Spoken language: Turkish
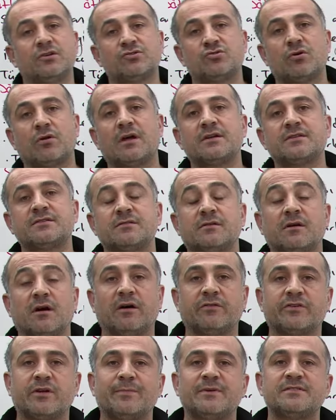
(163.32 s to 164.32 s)
de sorarsın
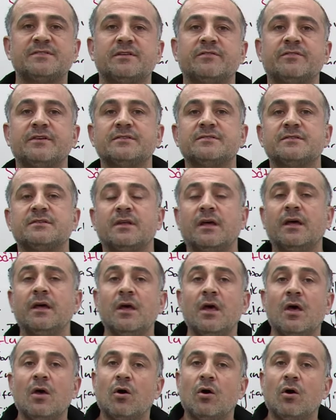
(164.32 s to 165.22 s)
kavrama seviyesinde.